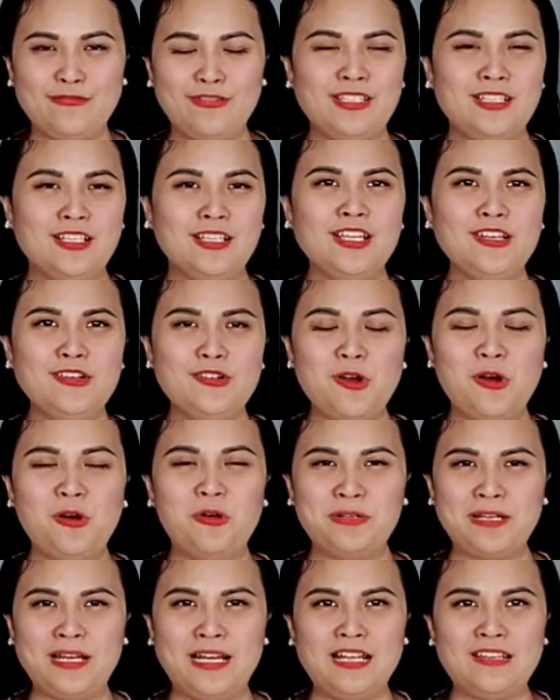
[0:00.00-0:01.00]
và những cái
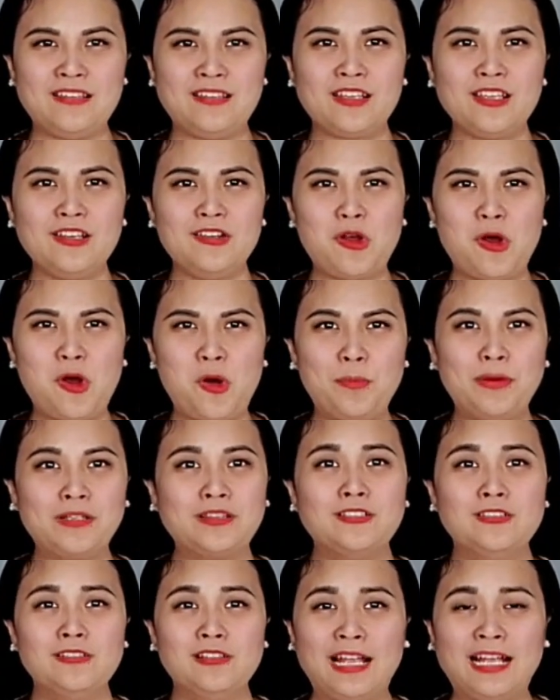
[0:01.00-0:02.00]
đồ này là những cái đồ mà
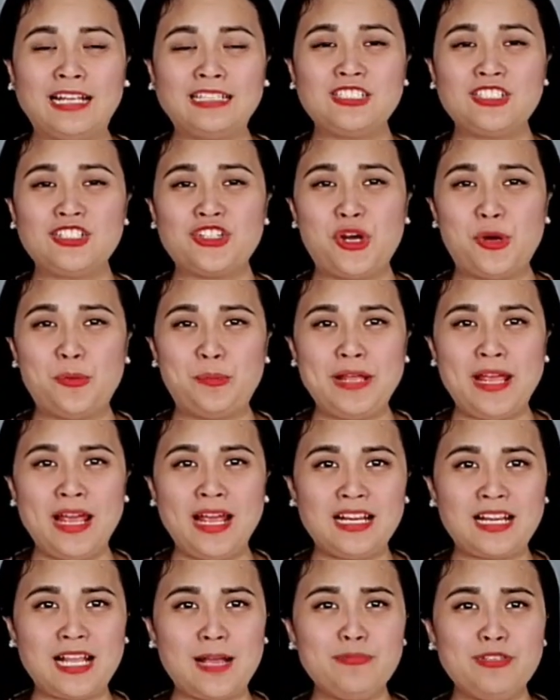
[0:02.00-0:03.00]
thường ăn trộm nó
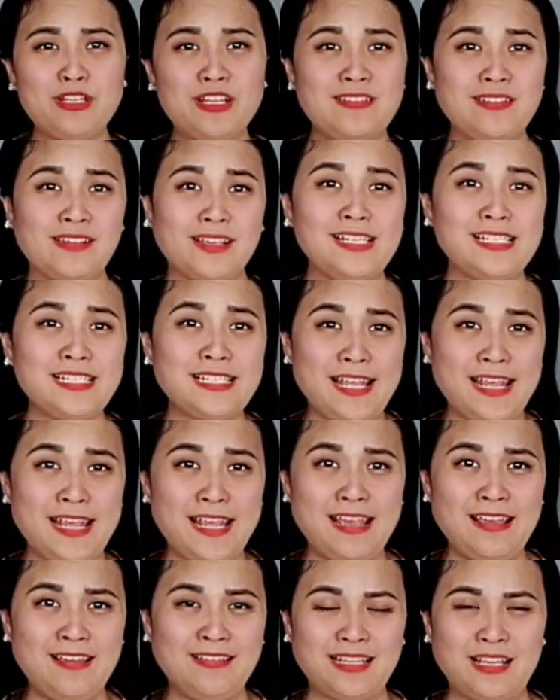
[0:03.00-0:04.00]
hăng cấp trên những cái
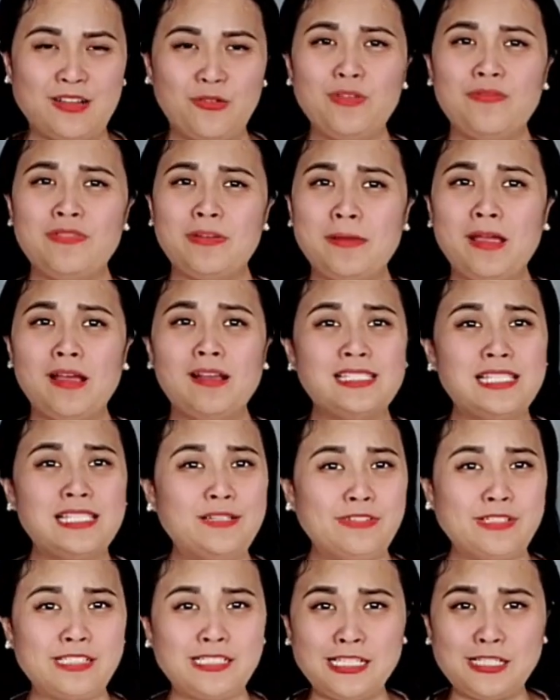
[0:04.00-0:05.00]
xe tại quý vị biết ở
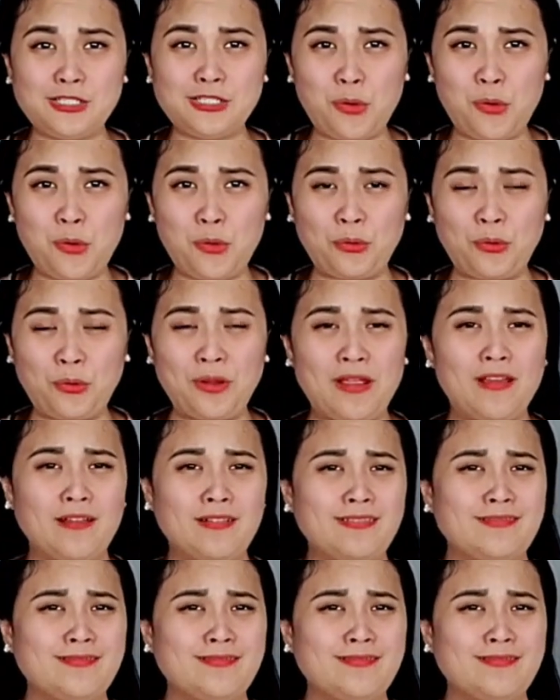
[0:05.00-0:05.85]
San Francisco rồi